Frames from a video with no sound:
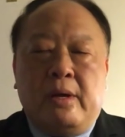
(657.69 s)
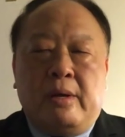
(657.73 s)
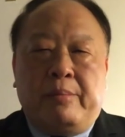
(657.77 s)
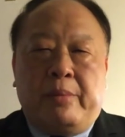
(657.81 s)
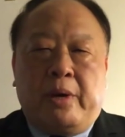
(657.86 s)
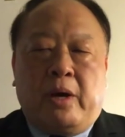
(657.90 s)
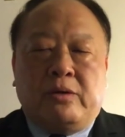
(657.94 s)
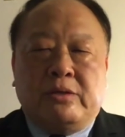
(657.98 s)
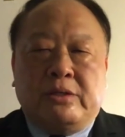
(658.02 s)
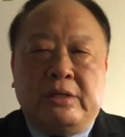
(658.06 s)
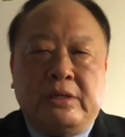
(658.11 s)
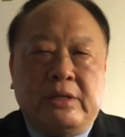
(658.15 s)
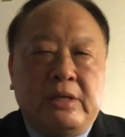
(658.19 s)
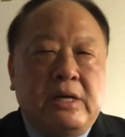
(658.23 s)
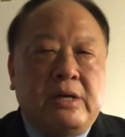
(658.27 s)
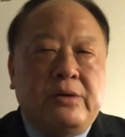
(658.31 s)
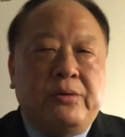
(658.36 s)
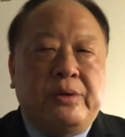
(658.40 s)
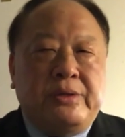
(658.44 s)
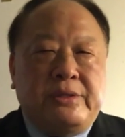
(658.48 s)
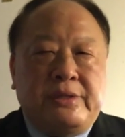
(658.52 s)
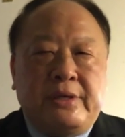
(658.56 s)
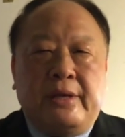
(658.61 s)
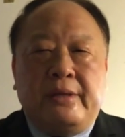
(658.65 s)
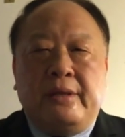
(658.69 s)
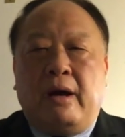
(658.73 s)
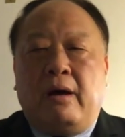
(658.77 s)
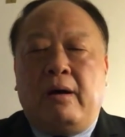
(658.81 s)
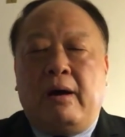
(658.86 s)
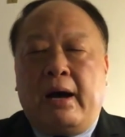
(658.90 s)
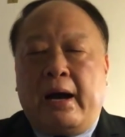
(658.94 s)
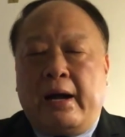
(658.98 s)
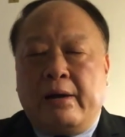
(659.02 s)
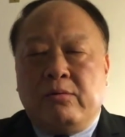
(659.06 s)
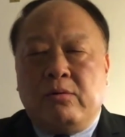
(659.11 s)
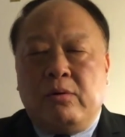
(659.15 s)
表示乐于见到
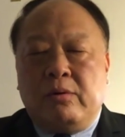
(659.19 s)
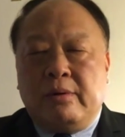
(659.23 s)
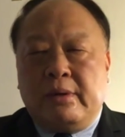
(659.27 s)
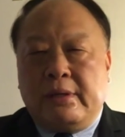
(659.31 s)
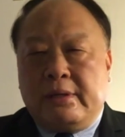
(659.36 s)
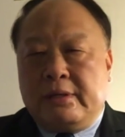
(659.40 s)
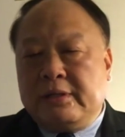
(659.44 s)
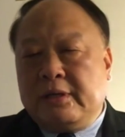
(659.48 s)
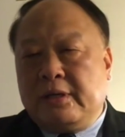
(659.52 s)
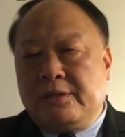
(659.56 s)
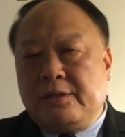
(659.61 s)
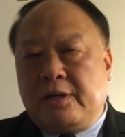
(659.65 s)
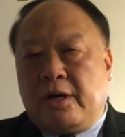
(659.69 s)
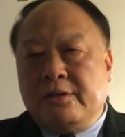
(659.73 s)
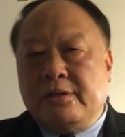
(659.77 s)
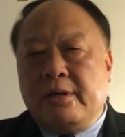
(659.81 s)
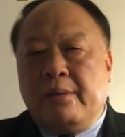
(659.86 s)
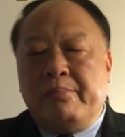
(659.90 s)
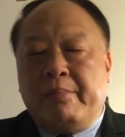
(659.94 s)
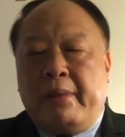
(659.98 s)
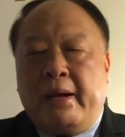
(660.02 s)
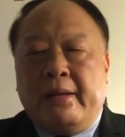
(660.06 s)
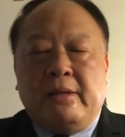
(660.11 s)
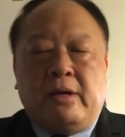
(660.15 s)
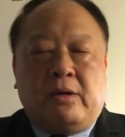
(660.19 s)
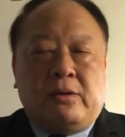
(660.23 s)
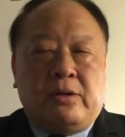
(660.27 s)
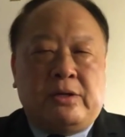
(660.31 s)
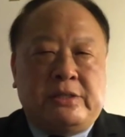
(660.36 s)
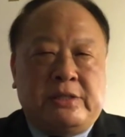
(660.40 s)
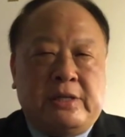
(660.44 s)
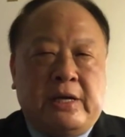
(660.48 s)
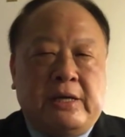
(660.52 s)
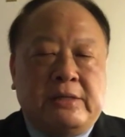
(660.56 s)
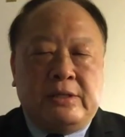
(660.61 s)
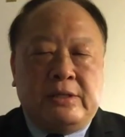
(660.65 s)
韩国这个朝鲜半岛的
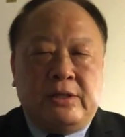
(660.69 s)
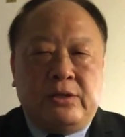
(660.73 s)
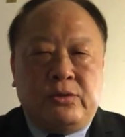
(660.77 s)
这样